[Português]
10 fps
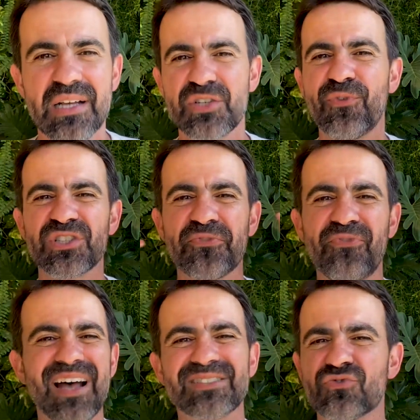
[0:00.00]
Se fosse
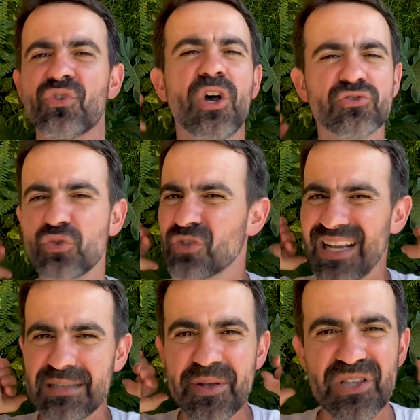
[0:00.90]
fácil, todo
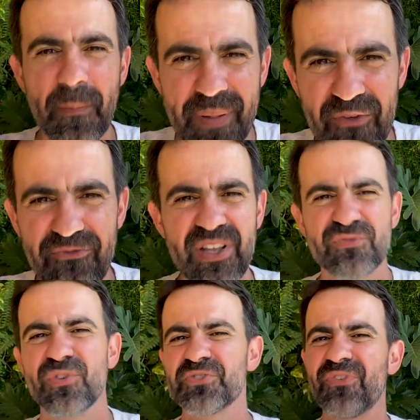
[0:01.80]
casamento era perfeito.
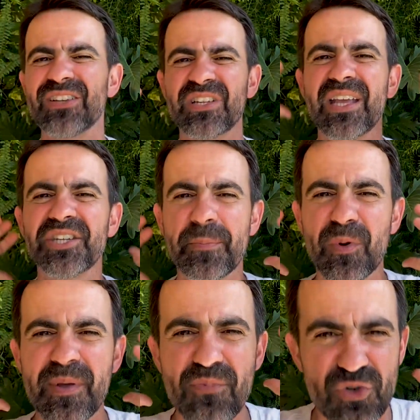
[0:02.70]
Se fosse fácil, ninguém tinha
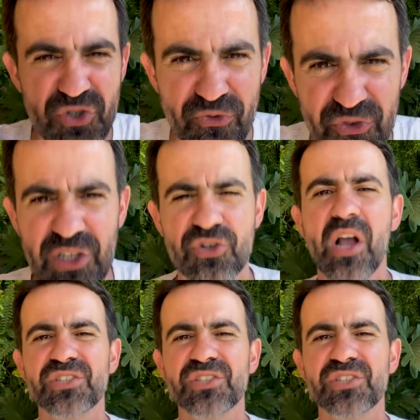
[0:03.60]
problema com os filhos.